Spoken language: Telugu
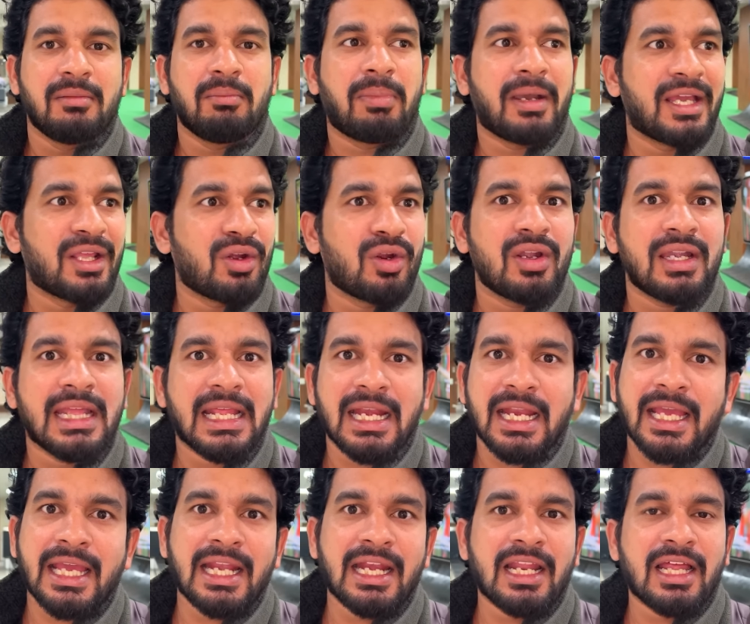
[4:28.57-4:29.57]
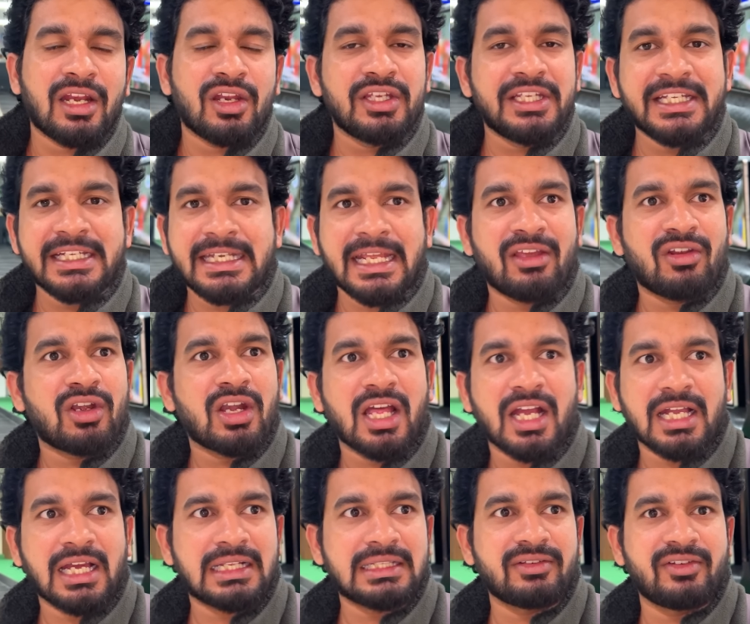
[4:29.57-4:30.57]
బై రోడ్ ఎలా వెళ్ళాలో ఈ టైంలో
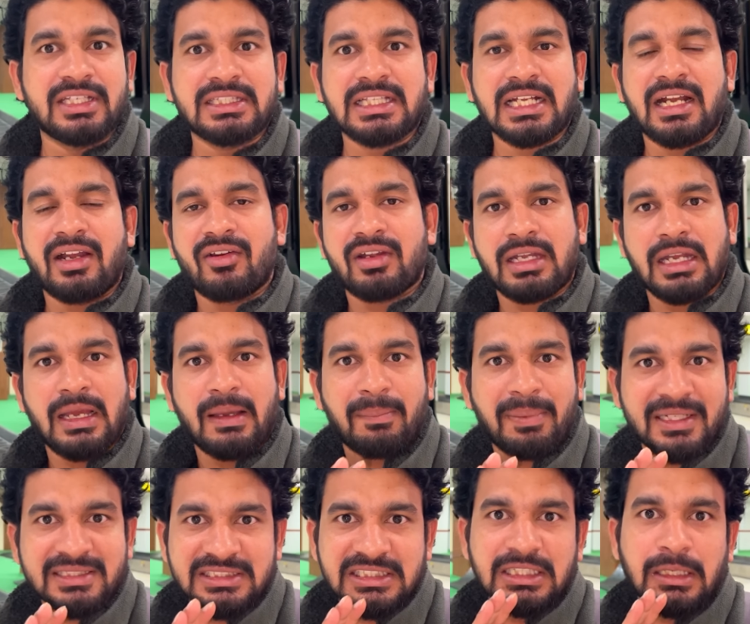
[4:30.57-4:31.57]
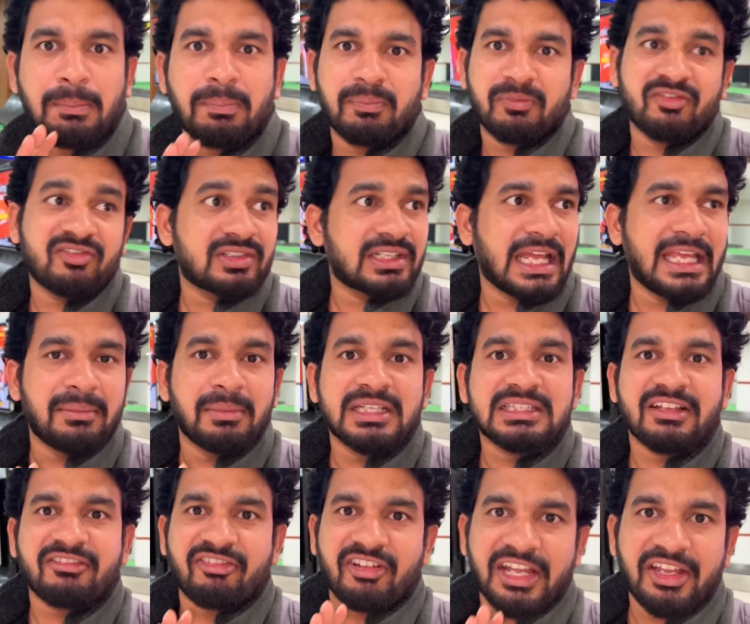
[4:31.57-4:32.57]
నాకు అర్థమైతే కావట్లేదు ప్రజెంట్ టైం
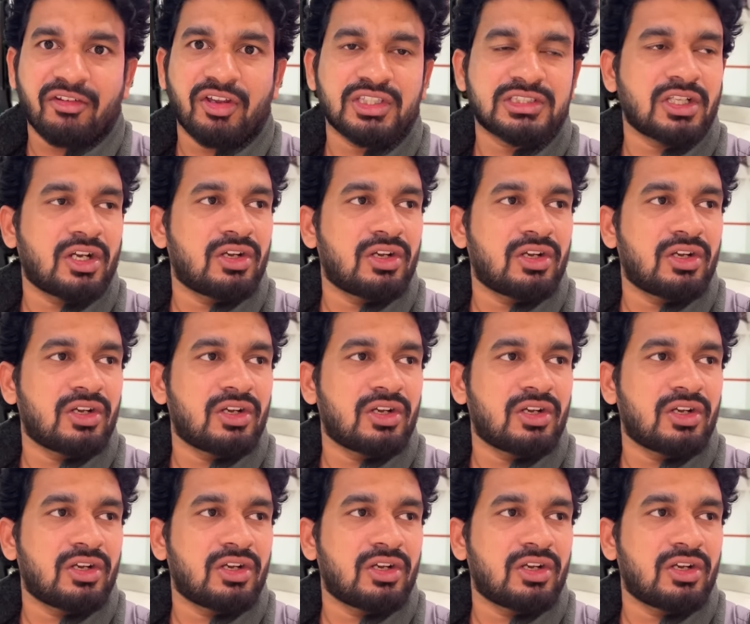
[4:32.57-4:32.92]
అయితే ఫైవ్ అవుతా